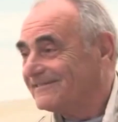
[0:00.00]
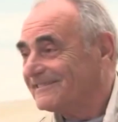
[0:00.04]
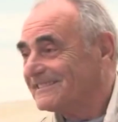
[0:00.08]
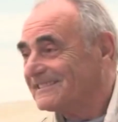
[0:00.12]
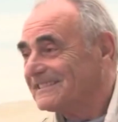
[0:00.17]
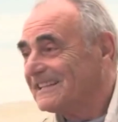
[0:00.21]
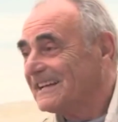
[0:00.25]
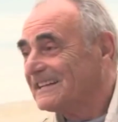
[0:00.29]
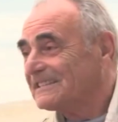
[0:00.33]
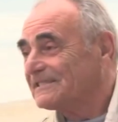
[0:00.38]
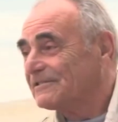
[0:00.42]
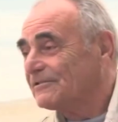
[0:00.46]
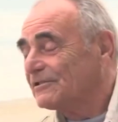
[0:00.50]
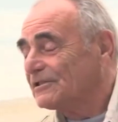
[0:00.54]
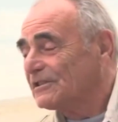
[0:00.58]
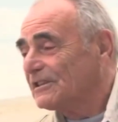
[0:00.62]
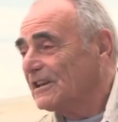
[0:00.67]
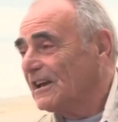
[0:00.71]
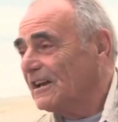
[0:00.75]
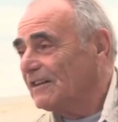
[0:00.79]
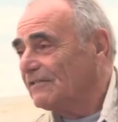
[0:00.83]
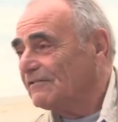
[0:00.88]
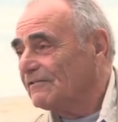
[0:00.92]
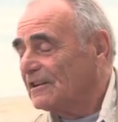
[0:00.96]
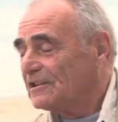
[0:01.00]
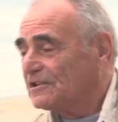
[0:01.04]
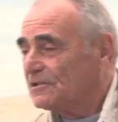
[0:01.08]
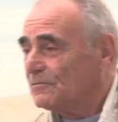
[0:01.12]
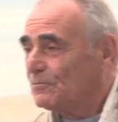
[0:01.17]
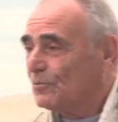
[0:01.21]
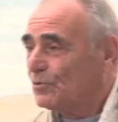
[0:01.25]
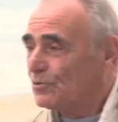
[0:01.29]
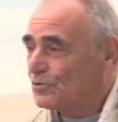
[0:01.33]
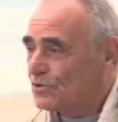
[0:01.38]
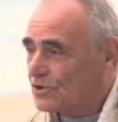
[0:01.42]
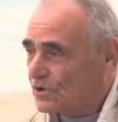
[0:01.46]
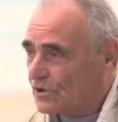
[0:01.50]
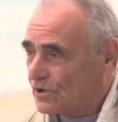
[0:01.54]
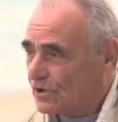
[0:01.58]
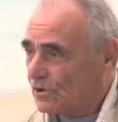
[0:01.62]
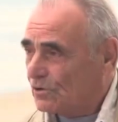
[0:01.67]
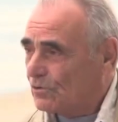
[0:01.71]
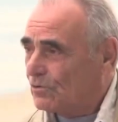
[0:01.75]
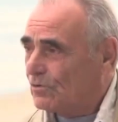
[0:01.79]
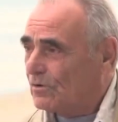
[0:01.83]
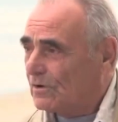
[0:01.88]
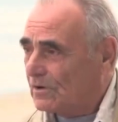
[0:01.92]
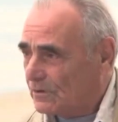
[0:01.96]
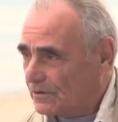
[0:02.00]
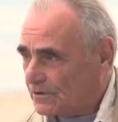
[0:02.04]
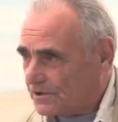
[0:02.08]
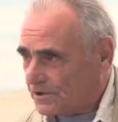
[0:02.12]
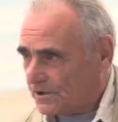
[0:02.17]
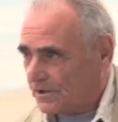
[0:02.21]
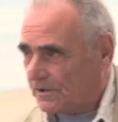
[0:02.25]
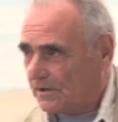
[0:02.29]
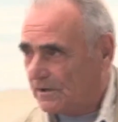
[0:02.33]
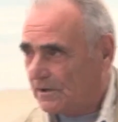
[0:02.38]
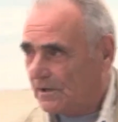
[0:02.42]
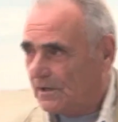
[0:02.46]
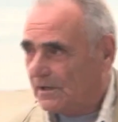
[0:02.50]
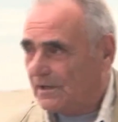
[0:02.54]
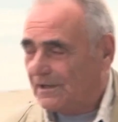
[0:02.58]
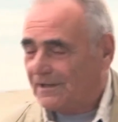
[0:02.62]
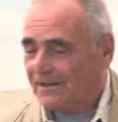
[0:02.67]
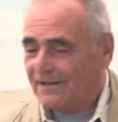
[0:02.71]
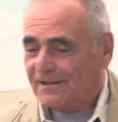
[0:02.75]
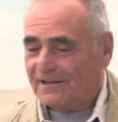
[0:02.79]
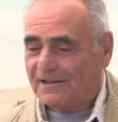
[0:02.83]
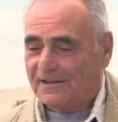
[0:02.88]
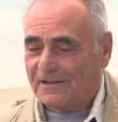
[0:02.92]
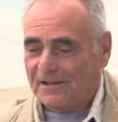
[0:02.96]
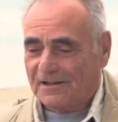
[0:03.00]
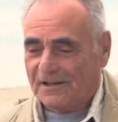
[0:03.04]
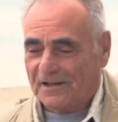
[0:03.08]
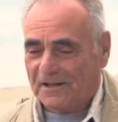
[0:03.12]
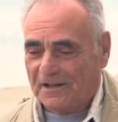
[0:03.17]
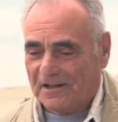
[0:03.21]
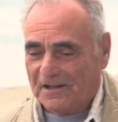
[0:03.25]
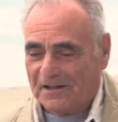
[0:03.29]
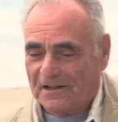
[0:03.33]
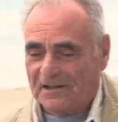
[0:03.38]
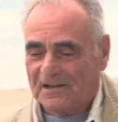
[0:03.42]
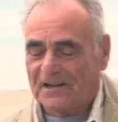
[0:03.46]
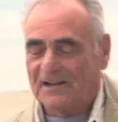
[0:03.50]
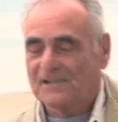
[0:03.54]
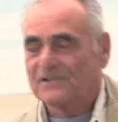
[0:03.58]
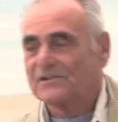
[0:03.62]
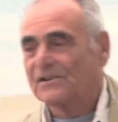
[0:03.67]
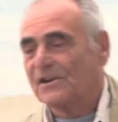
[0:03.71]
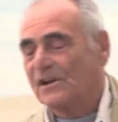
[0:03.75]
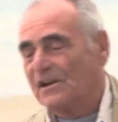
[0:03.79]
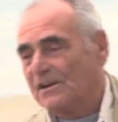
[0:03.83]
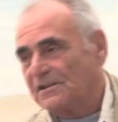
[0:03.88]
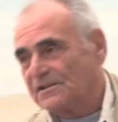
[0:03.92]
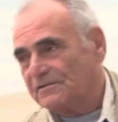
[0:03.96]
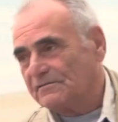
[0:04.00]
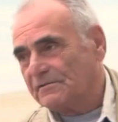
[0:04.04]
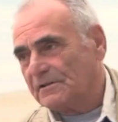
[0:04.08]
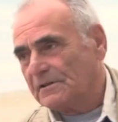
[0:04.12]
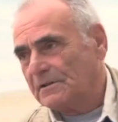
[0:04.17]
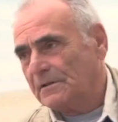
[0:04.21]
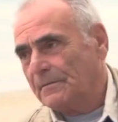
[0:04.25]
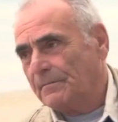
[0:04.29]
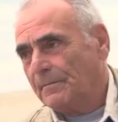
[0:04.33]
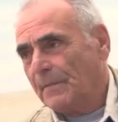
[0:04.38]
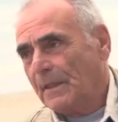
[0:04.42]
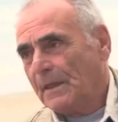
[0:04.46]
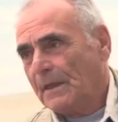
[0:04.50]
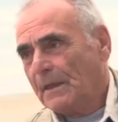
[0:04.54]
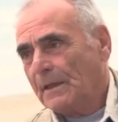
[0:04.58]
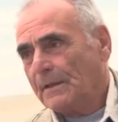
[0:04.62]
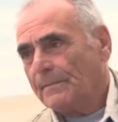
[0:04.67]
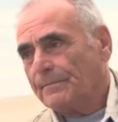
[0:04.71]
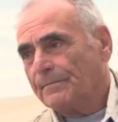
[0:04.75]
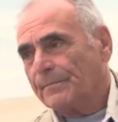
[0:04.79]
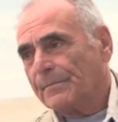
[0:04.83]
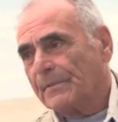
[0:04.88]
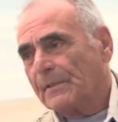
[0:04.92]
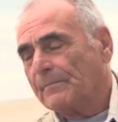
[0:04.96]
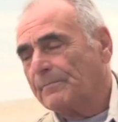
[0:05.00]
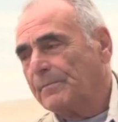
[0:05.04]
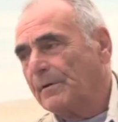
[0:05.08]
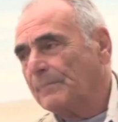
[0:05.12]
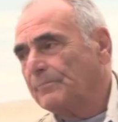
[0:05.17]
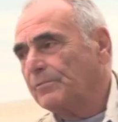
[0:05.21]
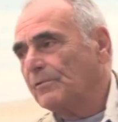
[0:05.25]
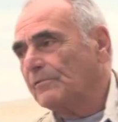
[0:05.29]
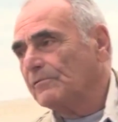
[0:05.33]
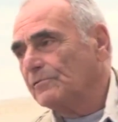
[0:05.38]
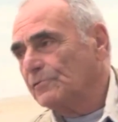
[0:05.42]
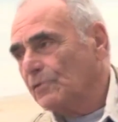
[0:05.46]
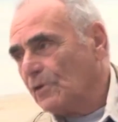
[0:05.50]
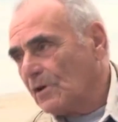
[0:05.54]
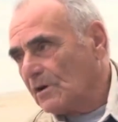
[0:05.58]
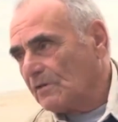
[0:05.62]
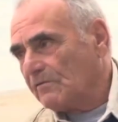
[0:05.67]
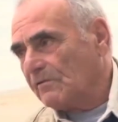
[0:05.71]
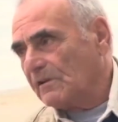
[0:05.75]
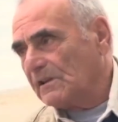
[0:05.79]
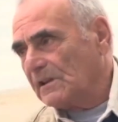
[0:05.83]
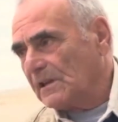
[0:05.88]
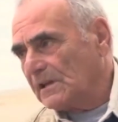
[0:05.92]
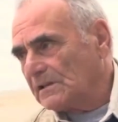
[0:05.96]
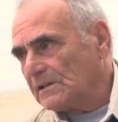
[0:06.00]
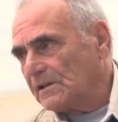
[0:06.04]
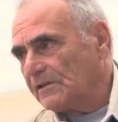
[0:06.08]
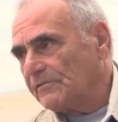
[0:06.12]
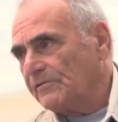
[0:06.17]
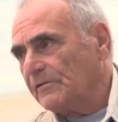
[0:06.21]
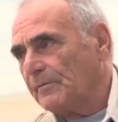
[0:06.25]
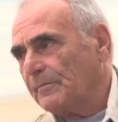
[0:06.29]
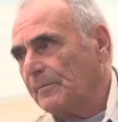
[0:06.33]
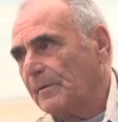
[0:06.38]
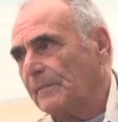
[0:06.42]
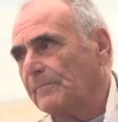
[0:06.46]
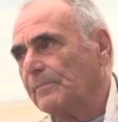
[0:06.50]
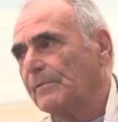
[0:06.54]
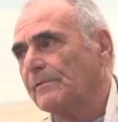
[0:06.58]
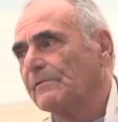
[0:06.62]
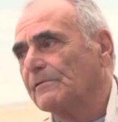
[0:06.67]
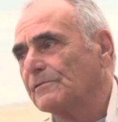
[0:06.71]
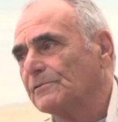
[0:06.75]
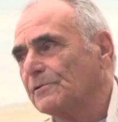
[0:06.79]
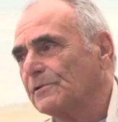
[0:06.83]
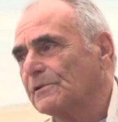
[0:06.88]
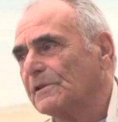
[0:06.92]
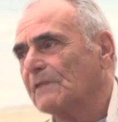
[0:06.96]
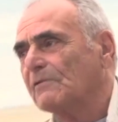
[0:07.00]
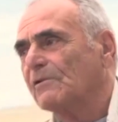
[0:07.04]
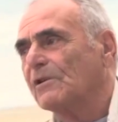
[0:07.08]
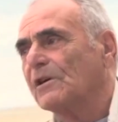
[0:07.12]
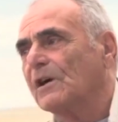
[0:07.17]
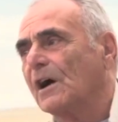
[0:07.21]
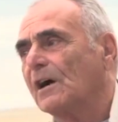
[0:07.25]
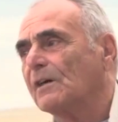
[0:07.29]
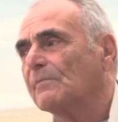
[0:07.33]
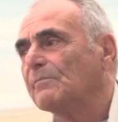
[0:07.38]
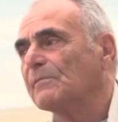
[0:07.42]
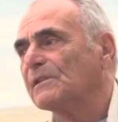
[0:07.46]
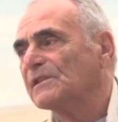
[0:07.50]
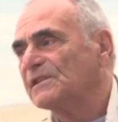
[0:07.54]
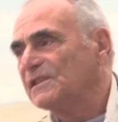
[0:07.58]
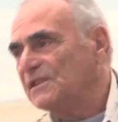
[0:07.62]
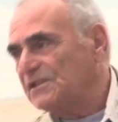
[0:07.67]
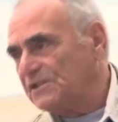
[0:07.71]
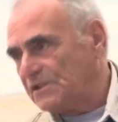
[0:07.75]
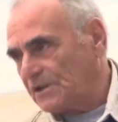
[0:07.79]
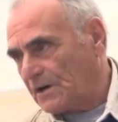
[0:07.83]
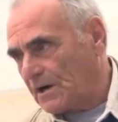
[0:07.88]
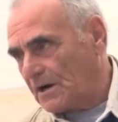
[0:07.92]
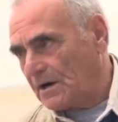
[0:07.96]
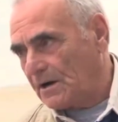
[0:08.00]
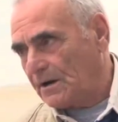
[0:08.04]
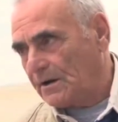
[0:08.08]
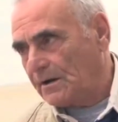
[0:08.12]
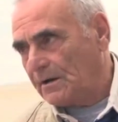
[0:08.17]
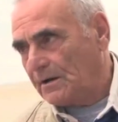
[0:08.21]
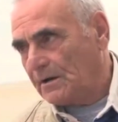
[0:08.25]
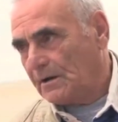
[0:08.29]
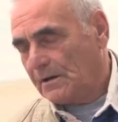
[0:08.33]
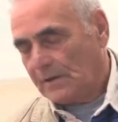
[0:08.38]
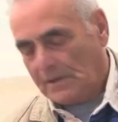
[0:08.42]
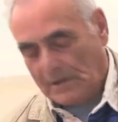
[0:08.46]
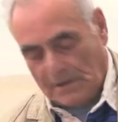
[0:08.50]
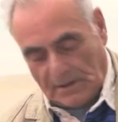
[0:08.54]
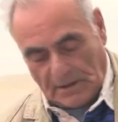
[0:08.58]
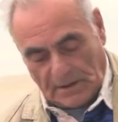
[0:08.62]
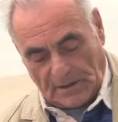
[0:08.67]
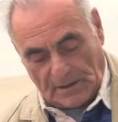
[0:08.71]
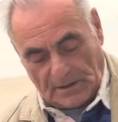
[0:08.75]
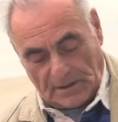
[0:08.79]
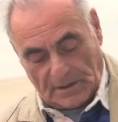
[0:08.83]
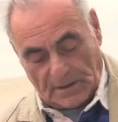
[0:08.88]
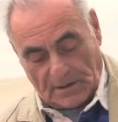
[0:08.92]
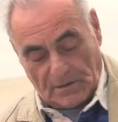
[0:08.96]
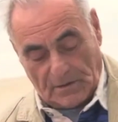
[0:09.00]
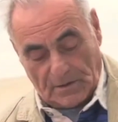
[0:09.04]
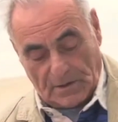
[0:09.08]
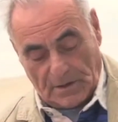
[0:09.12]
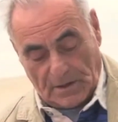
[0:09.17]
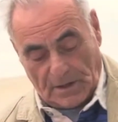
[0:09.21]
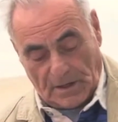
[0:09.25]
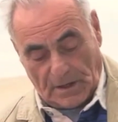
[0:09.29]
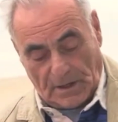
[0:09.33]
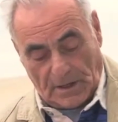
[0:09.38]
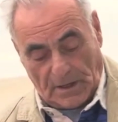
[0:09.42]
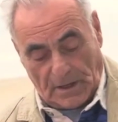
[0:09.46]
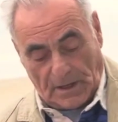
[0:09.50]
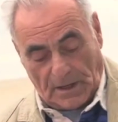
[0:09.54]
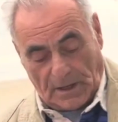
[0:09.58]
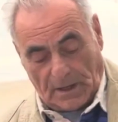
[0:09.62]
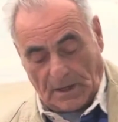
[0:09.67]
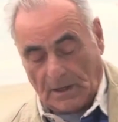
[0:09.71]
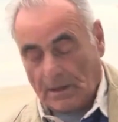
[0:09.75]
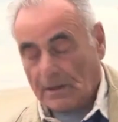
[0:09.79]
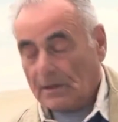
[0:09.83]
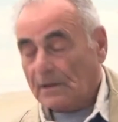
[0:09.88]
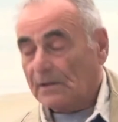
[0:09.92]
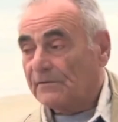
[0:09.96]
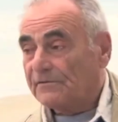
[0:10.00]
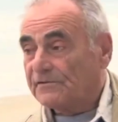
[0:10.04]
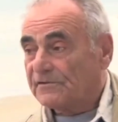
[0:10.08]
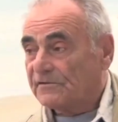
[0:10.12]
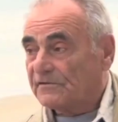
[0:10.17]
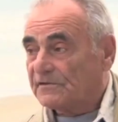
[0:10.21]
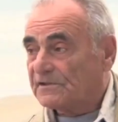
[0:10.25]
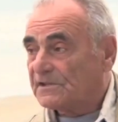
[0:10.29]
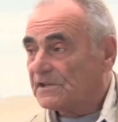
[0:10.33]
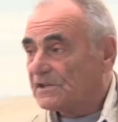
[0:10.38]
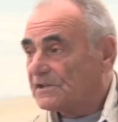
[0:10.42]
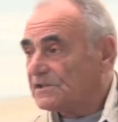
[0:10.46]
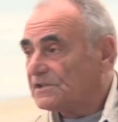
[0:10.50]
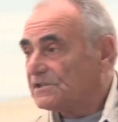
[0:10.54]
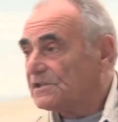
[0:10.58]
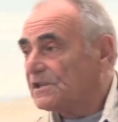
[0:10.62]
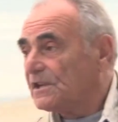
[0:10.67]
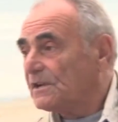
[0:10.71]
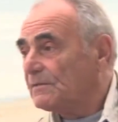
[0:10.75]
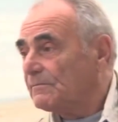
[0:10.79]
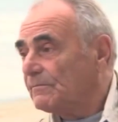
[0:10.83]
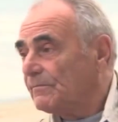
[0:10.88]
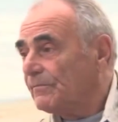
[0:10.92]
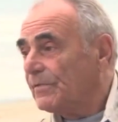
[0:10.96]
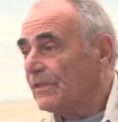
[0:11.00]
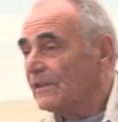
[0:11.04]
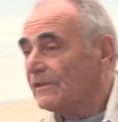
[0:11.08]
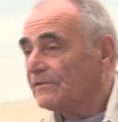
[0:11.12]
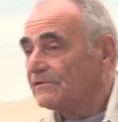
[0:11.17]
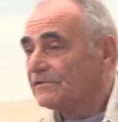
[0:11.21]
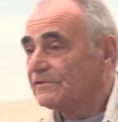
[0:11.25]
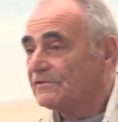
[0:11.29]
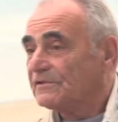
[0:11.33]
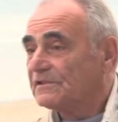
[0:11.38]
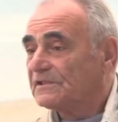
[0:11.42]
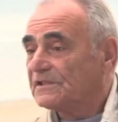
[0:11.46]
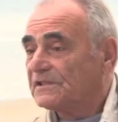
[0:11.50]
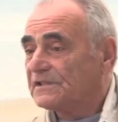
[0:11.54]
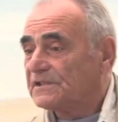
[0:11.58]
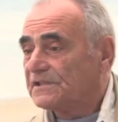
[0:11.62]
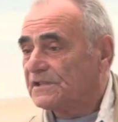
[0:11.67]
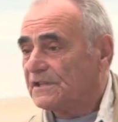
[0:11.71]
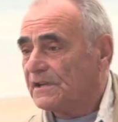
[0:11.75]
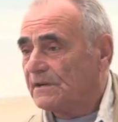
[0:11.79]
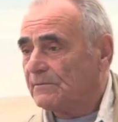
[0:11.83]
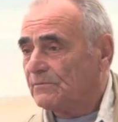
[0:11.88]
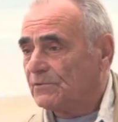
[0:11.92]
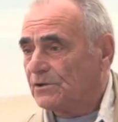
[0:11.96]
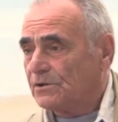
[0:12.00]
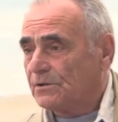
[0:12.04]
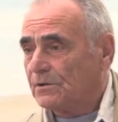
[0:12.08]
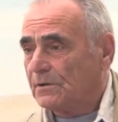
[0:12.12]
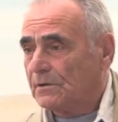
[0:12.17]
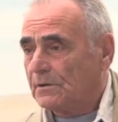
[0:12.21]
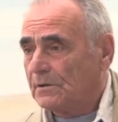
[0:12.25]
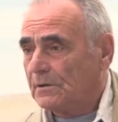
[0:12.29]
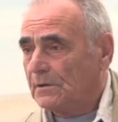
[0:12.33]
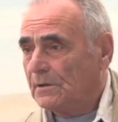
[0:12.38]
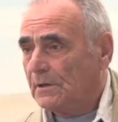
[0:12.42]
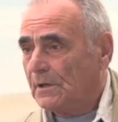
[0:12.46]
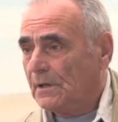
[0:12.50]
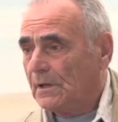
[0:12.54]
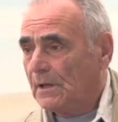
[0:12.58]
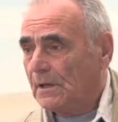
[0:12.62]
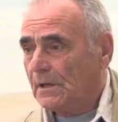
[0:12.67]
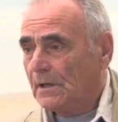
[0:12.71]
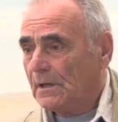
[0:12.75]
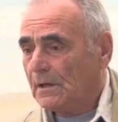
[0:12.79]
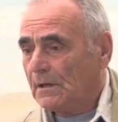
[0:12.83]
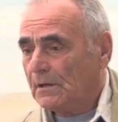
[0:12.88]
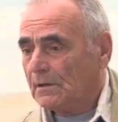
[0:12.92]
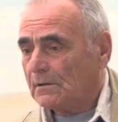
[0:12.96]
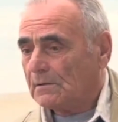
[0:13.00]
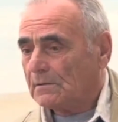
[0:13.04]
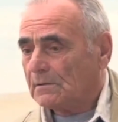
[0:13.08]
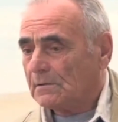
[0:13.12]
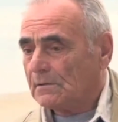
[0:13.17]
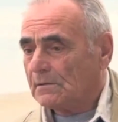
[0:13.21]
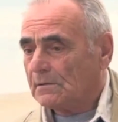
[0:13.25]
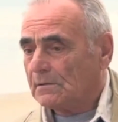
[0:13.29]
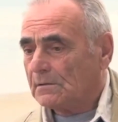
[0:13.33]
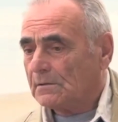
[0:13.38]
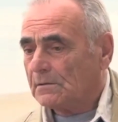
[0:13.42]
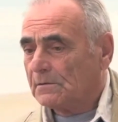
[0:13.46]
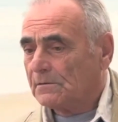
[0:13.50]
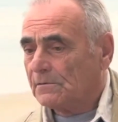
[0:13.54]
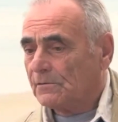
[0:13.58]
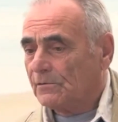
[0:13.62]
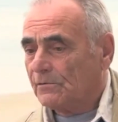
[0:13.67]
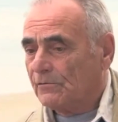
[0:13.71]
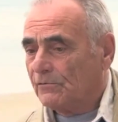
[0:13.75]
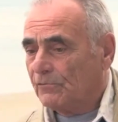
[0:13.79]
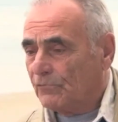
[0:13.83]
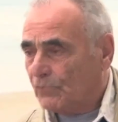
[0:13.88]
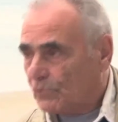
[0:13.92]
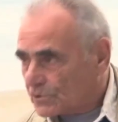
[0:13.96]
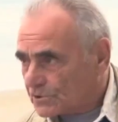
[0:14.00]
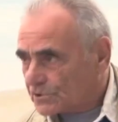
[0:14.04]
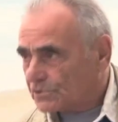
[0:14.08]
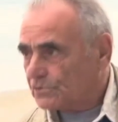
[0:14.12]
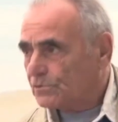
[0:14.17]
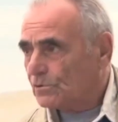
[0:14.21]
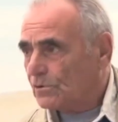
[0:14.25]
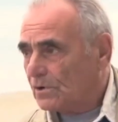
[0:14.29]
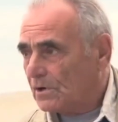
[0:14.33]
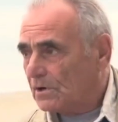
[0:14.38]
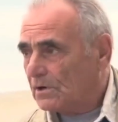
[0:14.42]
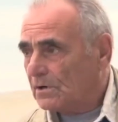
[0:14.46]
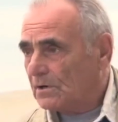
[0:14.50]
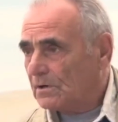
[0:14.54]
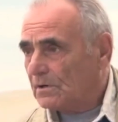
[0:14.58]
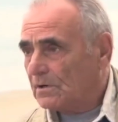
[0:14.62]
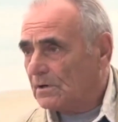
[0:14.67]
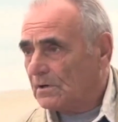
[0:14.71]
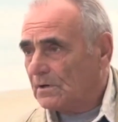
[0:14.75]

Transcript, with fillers: Вы знаете, вот я вашему ученику Алёше да. э, рассказывал по поводу аквалангов и по поводу того, как мы дышали. Да, да, да. Такой. В связи, с тем, в связи с тем, что э, воздух